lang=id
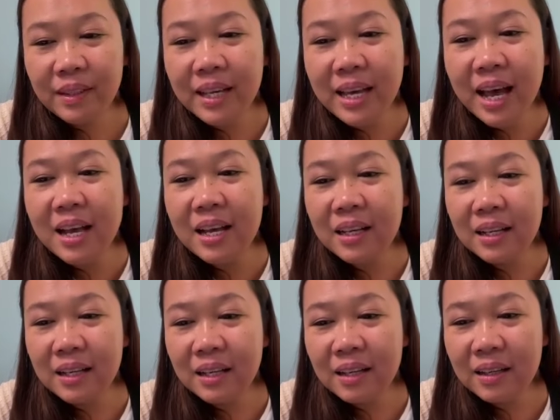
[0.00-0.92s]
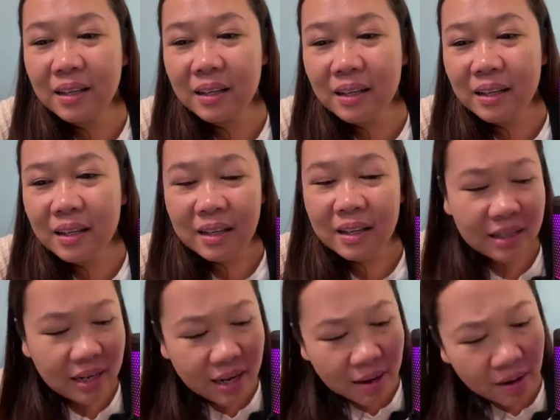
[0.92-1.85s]
Ya.
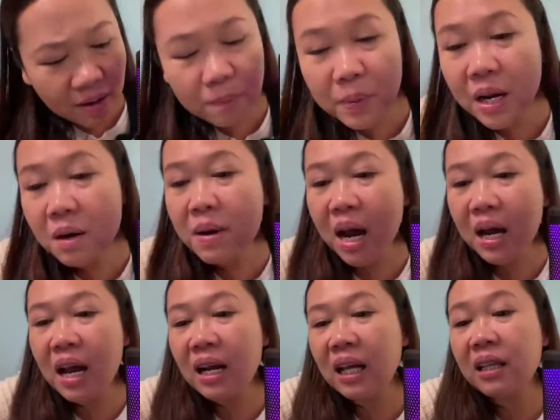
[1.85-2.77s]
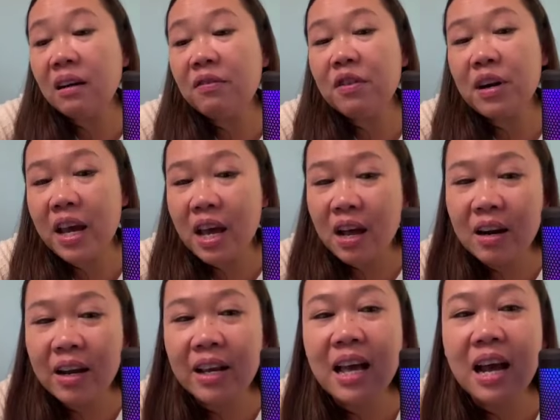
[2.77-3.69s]
Jadi bener mbak ngangkat teleponnya ya.
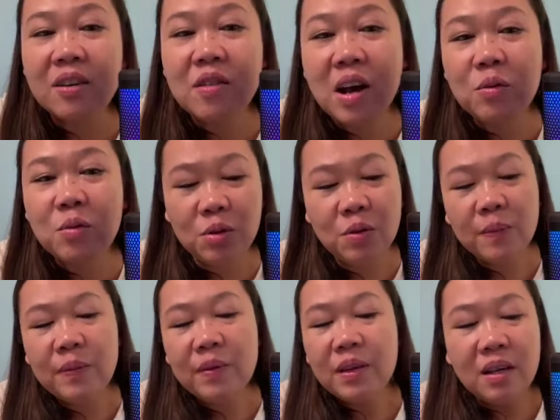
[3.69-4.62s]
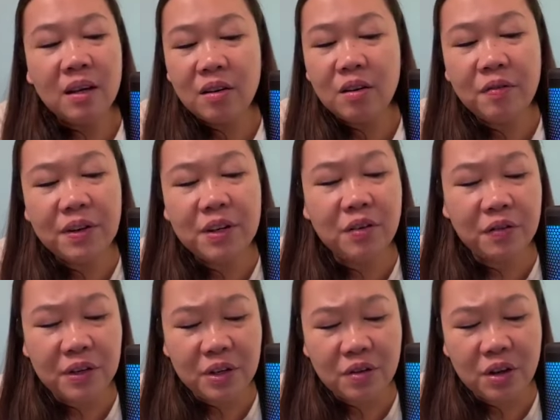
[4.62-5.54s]
Lain nggak anu aku roh
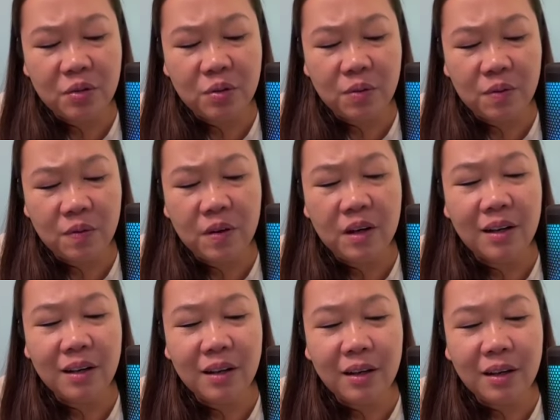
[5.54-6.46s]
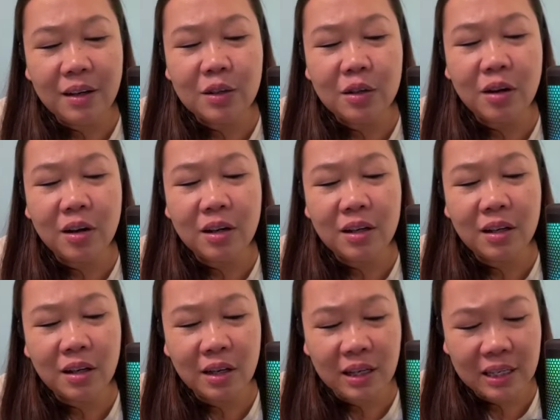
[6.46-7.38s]
video-video itu iso
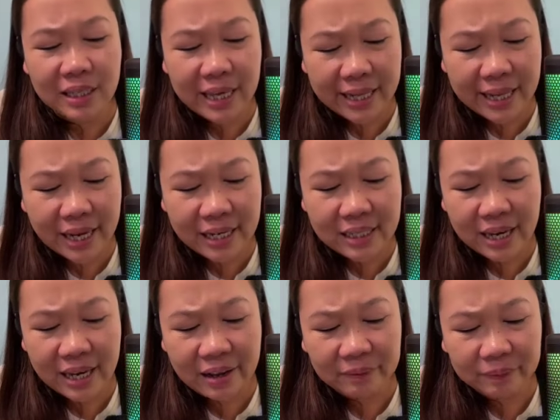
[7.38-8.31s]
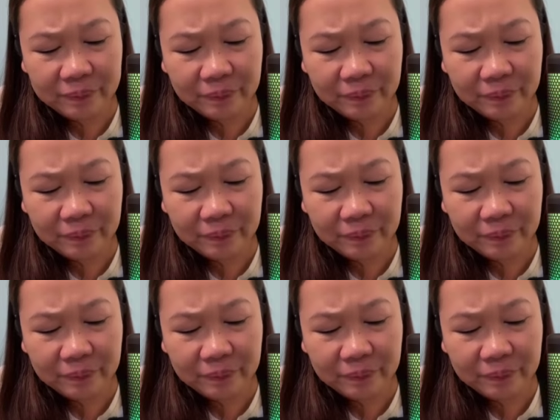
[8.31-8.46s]
saya tere saya.